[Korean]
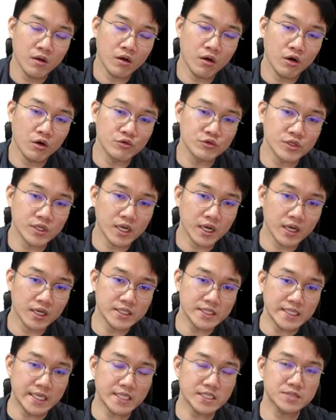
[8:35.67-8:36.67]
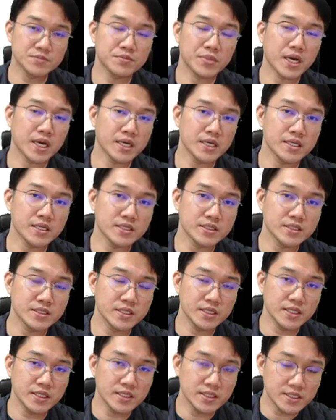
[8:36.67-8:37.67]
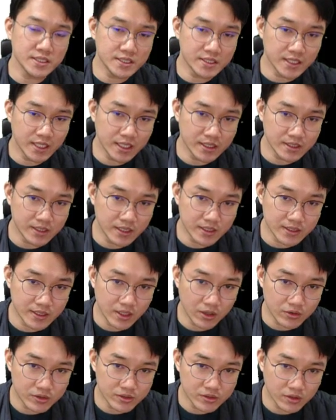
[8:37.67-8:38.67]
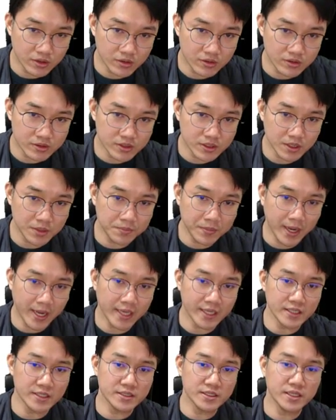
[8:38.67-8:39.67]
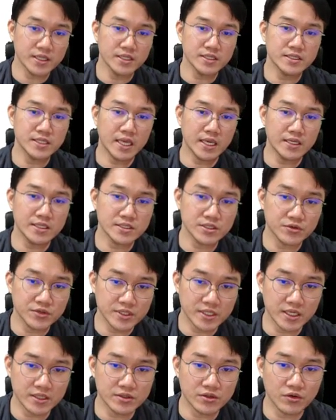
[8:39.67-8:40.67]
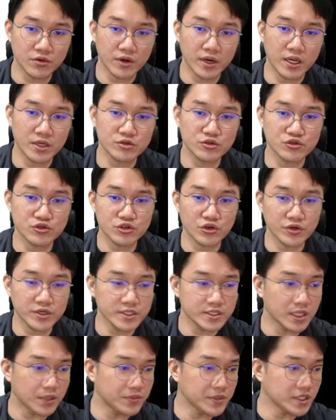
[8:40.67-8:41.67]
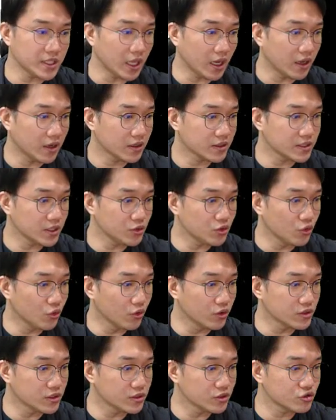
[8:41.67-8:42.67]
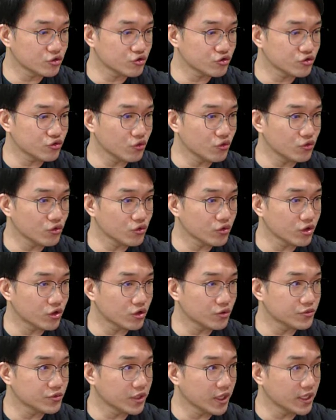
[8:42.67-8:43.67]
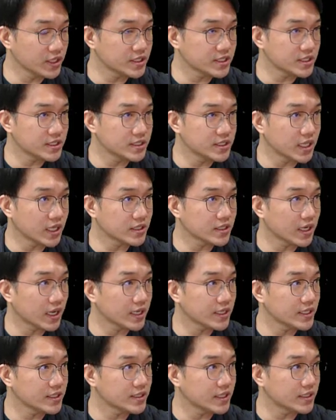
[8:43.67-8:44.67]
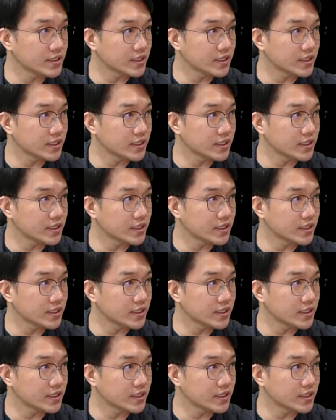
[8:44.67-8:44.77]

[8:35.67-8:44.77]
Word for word: 어, 우리가 EX 파일들이 실행을 할 때 어떤 것들이 파일들이 생성이 한다거나 수정이 됩니다 근데 요거를 수동으로 여러분들이 진단을 하게